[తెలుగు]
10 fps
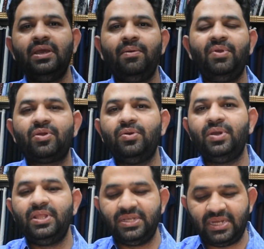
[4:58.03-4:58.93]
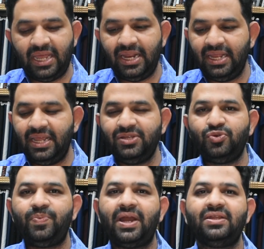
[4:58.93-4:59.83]
మీకు ఇది స్టైల్ ఈ జూట్
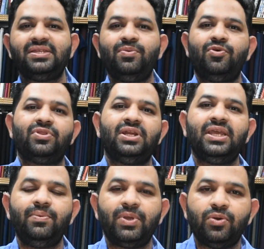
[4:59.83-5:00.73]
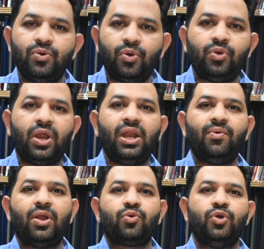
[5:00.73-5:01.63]
ప్యాటర్న్స్ ఏమవుతుందంటే మీకు రెండు రకాల
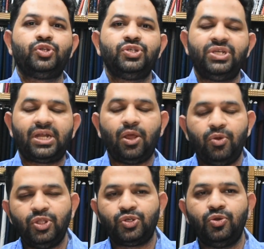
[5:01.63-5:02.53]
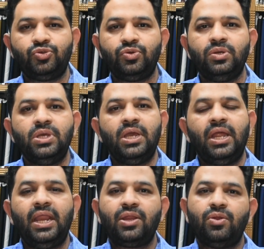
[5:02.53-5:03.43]
వాడుకోవచ్చు షర్ట్లో కుట్టించుకోవచ్చు
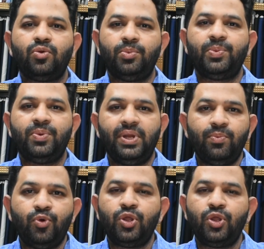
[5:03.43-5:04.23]
లేదంటే కొంతమంది ఇప్పుడు మళ్ళీ మూడు